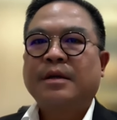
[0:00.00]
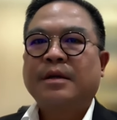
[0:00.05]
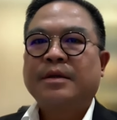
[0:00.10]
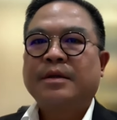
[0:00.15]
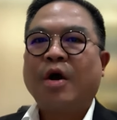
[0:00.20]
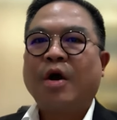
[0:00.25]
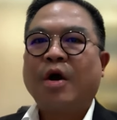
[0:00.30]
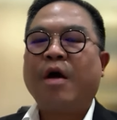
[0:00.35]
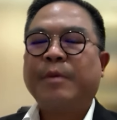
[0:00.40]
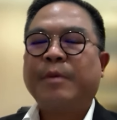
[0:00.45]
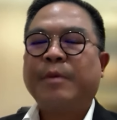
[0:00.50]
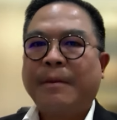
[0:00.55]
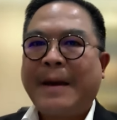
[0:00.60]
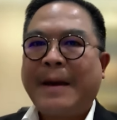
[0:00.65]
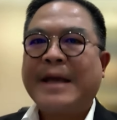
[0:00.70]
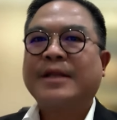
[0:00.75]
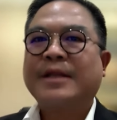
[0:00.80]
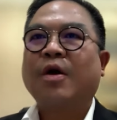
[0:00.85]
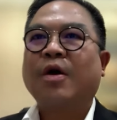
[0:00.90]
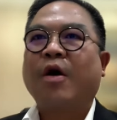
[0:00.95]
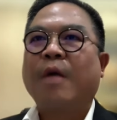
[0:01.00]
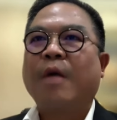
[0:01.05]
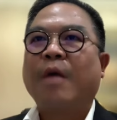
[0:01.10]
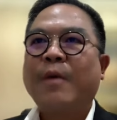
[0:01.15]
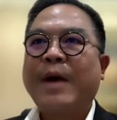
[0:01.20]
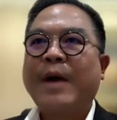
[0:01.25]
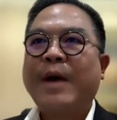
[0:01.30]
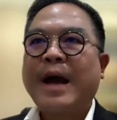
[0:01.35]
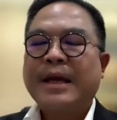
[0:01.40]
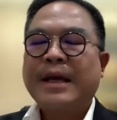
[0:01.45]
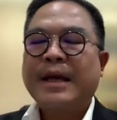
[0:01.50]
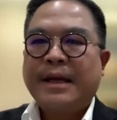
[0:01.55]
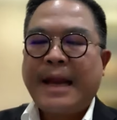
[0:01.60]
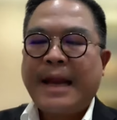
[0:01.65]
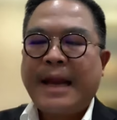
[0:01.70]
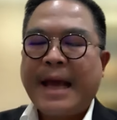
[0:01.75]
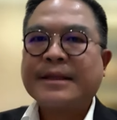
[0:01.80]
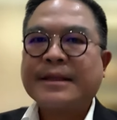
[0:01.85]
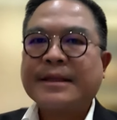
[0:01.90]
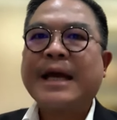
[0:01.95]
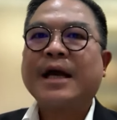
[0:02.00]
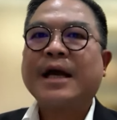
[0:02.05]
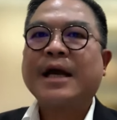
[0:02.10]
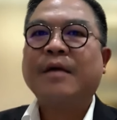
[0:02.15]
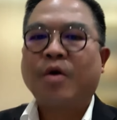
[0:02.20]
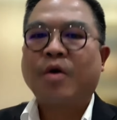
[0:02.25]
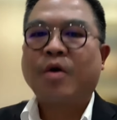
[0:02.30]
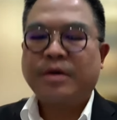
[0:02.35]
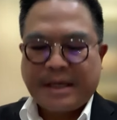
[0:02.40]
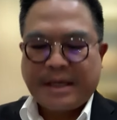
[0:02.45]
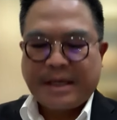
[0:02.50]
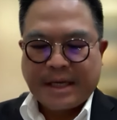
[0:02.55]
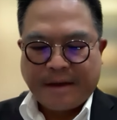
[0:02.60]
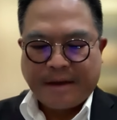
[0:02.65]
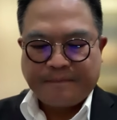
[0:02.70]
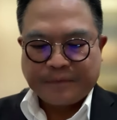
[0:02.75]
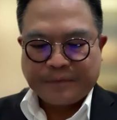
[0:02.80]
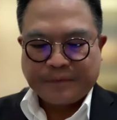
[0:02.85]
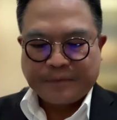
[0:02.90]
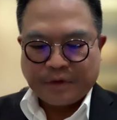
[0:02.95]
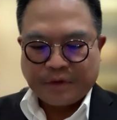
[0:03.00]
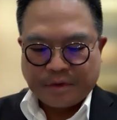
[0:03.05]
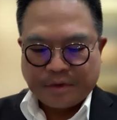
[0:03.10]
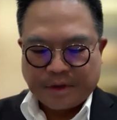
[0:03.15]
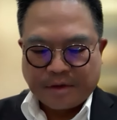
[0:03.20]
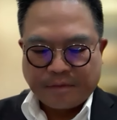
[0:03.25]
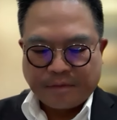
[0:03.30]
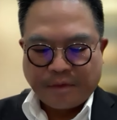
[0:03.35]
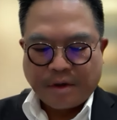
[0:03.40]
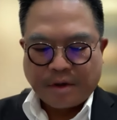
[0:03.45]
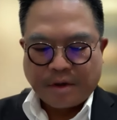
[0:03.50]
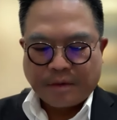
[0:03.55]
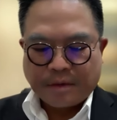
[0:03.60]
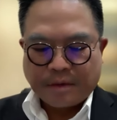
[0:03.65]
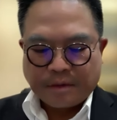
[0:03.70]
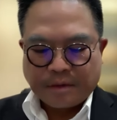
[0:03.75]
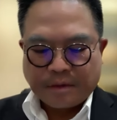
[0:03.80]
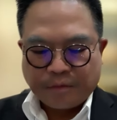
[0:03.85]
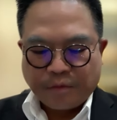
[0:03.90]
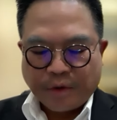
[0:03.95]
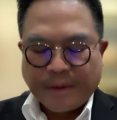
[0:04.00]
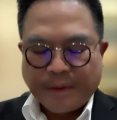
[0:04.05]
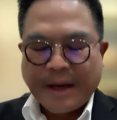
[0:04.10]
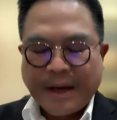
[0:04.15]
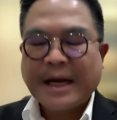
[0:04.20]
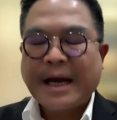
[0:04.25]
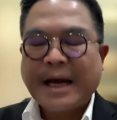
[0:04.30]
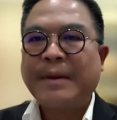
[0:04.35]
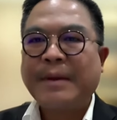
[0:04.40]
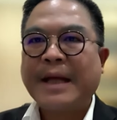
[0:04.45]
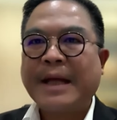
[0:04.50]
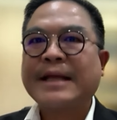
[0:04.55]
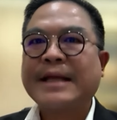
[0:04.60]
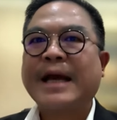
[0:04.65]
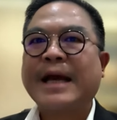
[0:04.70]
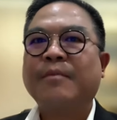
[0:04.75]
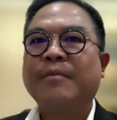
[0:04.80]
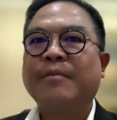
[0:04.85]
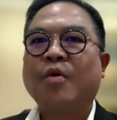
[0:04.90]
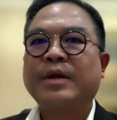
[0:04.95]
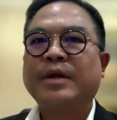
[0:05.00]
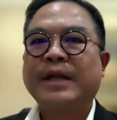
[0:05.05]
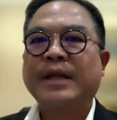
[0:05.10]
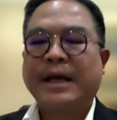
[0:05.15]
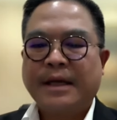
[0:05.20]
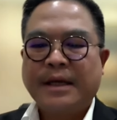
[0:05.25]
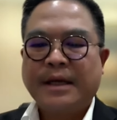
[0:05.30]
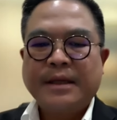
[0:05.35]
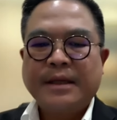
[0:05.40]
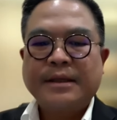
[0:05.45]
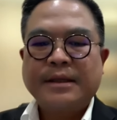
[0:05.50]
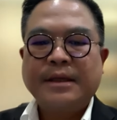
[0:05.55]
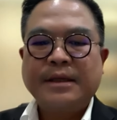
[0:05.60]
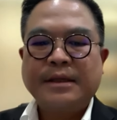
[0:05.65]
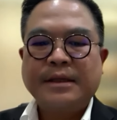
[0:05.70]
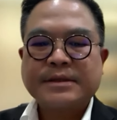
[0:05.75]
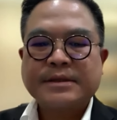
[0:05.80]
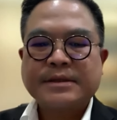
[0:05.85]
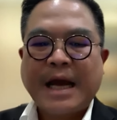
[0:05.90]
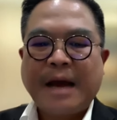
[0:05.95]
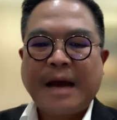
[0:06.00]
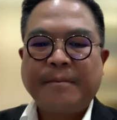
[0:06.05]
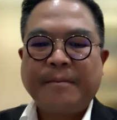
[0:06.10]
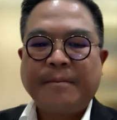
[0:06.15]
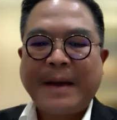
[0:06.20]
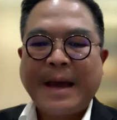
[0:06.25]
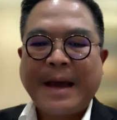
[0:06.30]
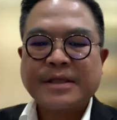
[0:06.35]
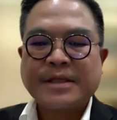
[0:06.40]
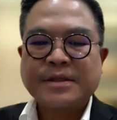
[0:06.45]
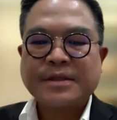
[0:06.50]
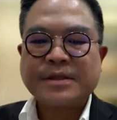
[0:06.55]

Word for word: ย่อเพื่อไปต่อ เพราะว่าแรงต้านข้างบนนะครับคุณจะคุณบุรครับ แรงต้านข้างบนเนี่ยหนึ่งสามแปด